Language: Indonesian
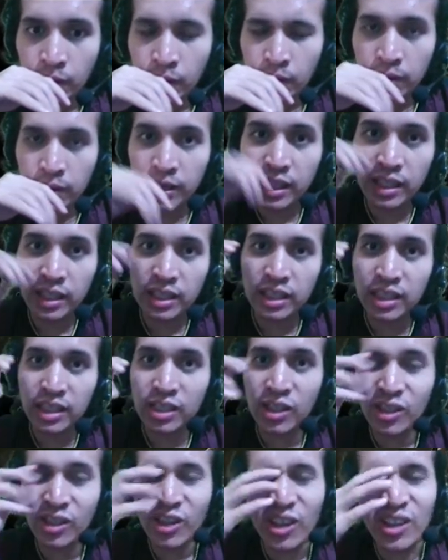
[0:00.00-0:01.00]
Dan ini
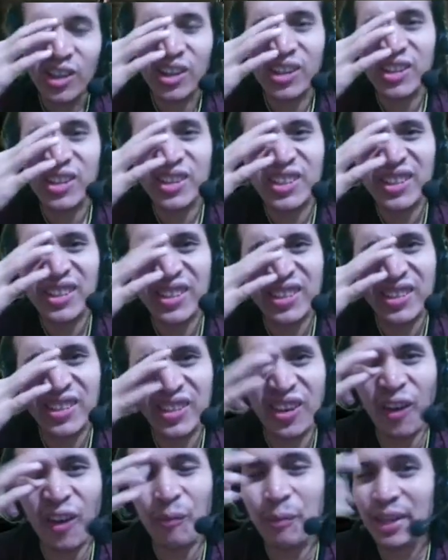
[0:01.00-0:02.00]
kalau
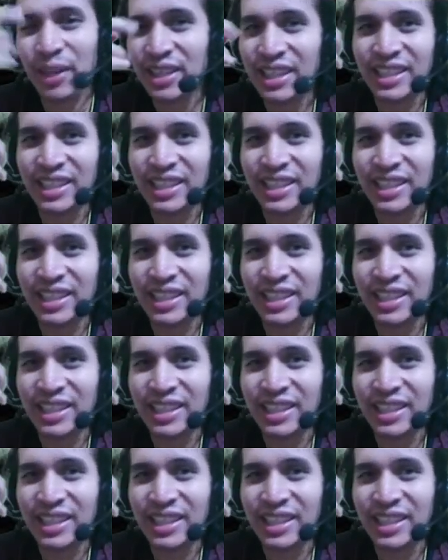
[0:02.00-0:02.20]
copyright